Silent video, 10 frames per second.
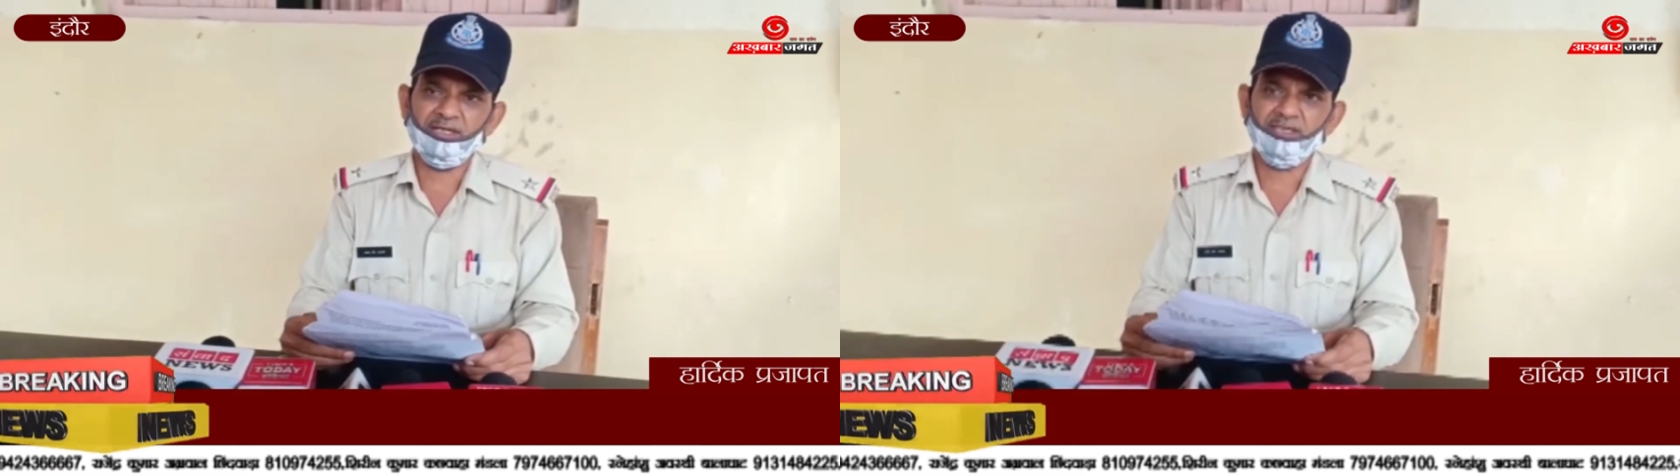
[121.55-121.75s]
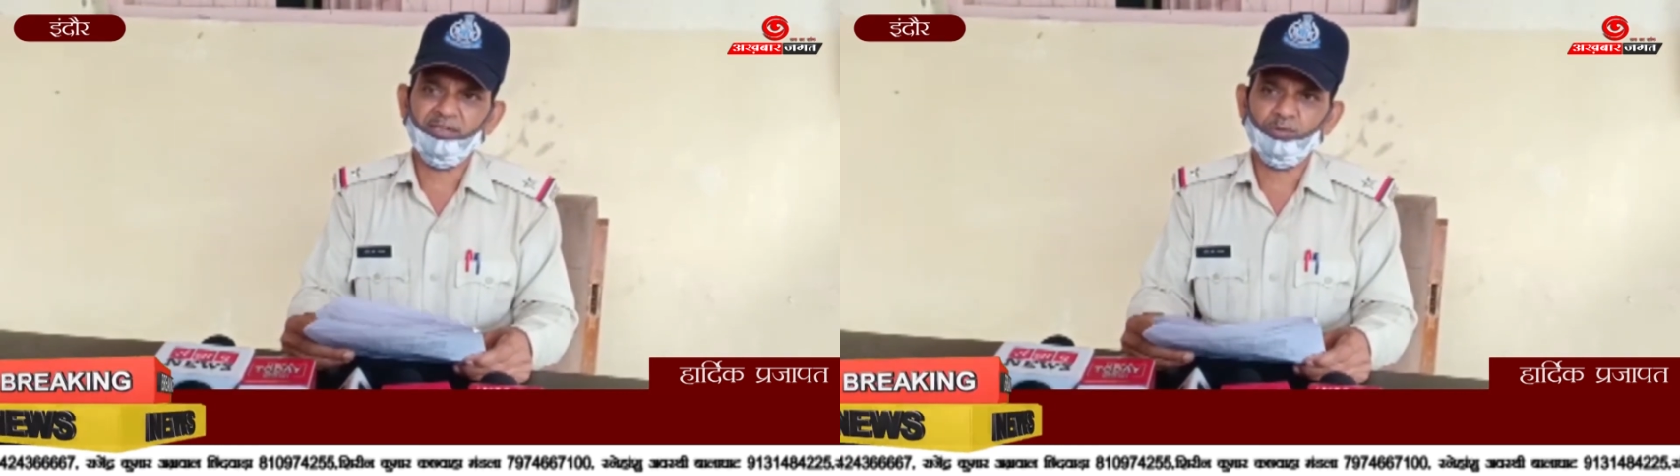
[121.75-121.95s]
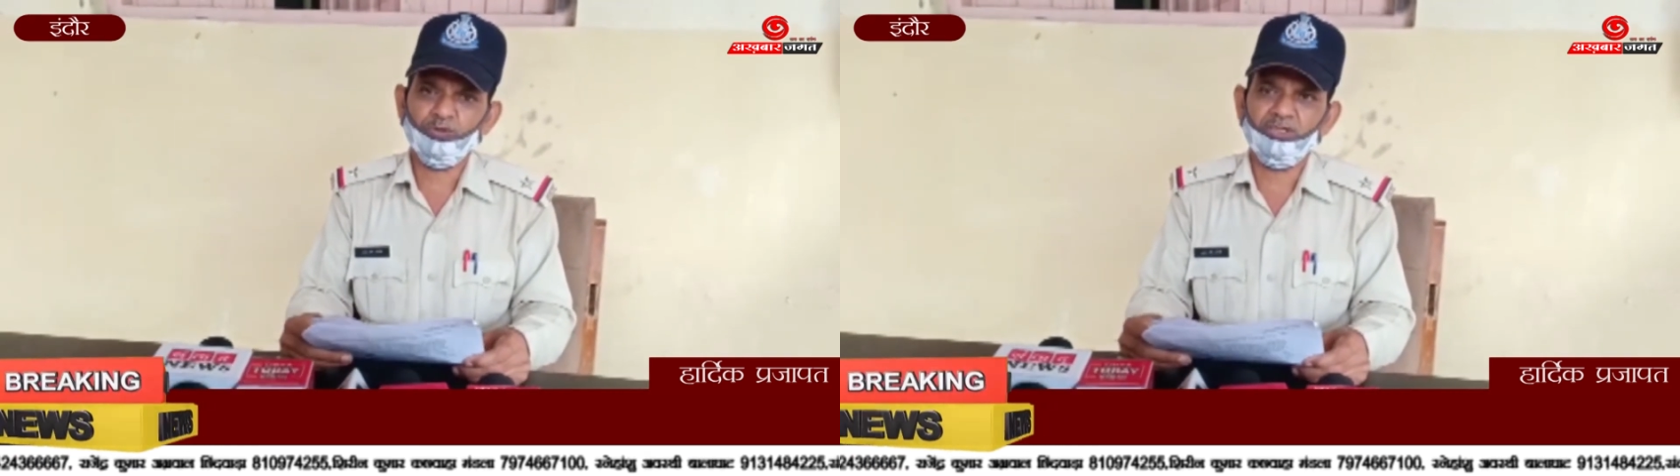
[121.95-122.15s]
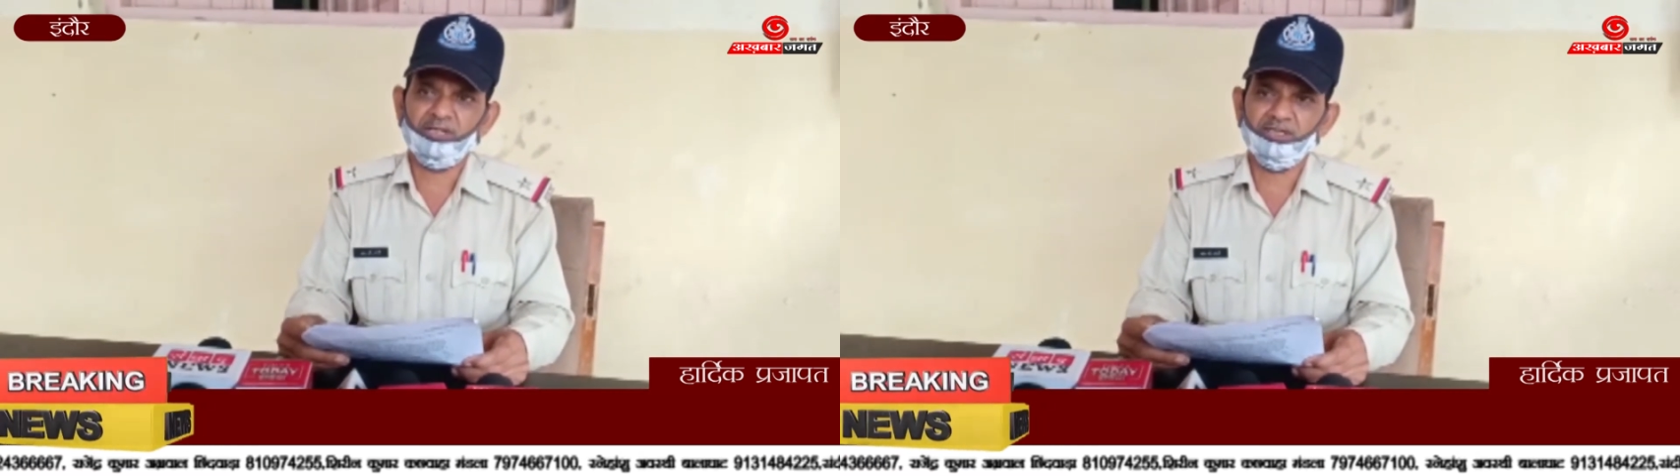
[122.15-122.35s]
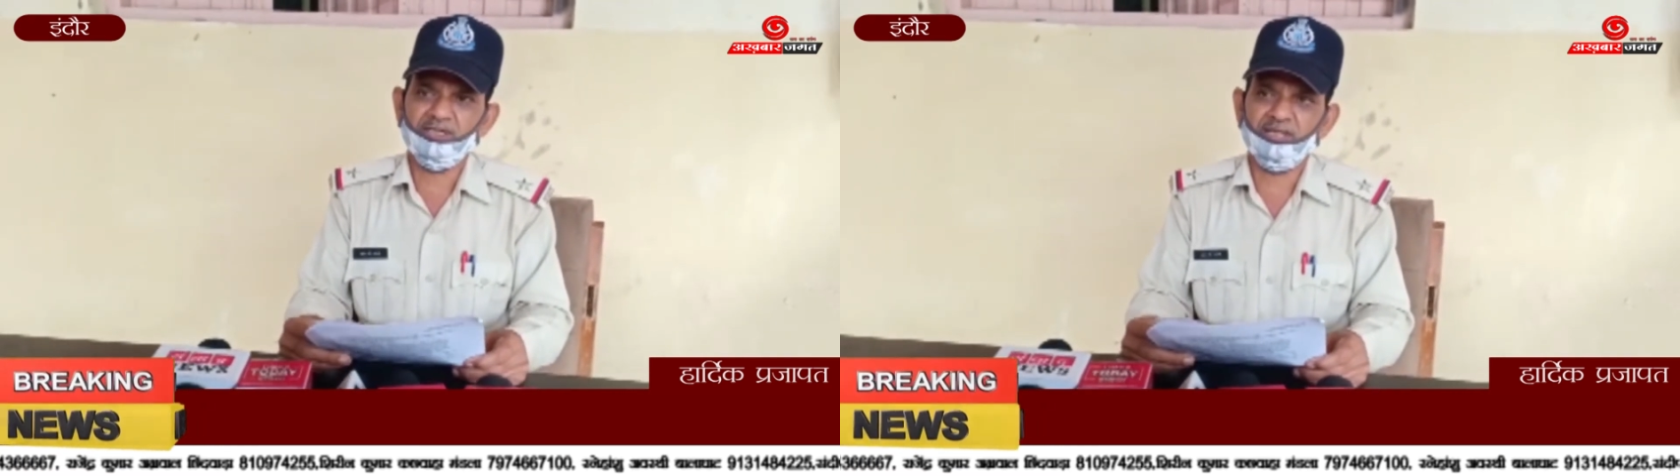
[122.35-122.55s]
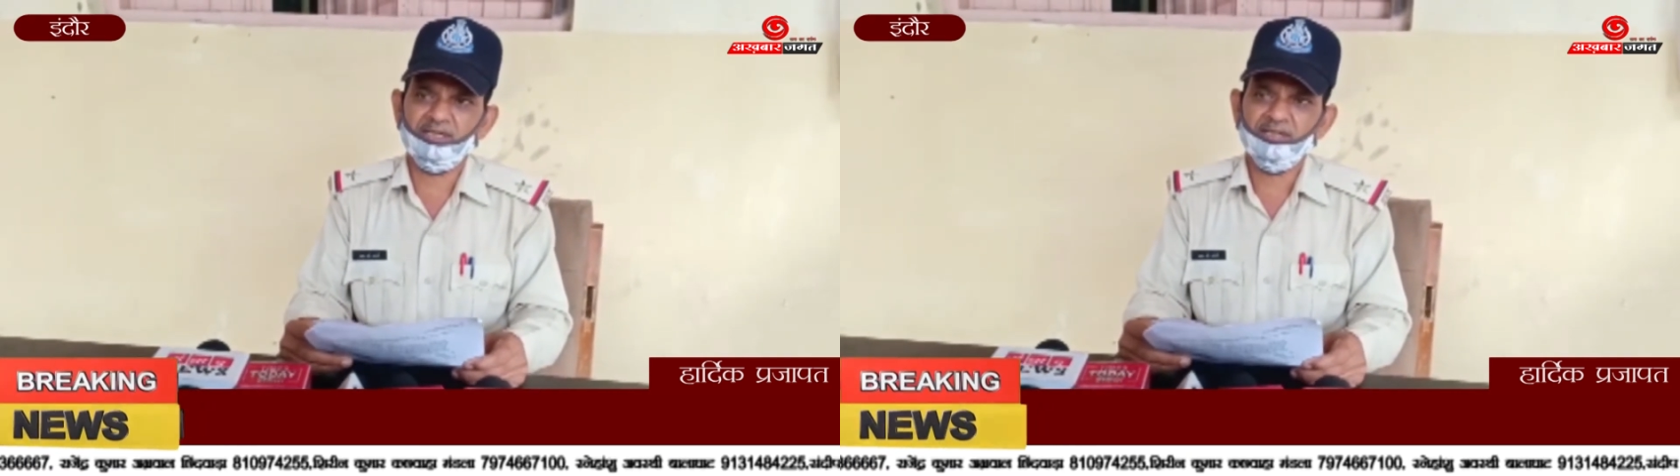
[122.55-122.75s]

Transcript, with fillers: गए हैं कुछ नगदी गए हैं